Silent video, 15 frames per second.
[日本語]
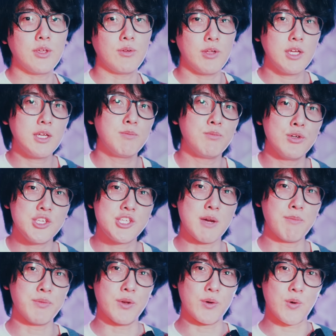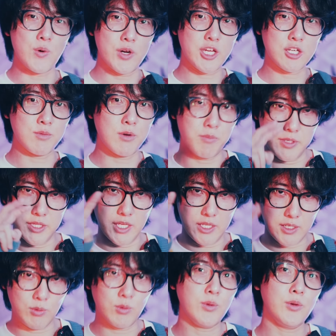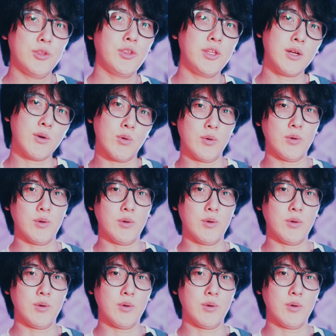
ていうね、V ジャンプの攻略本みたいなこと言って、こ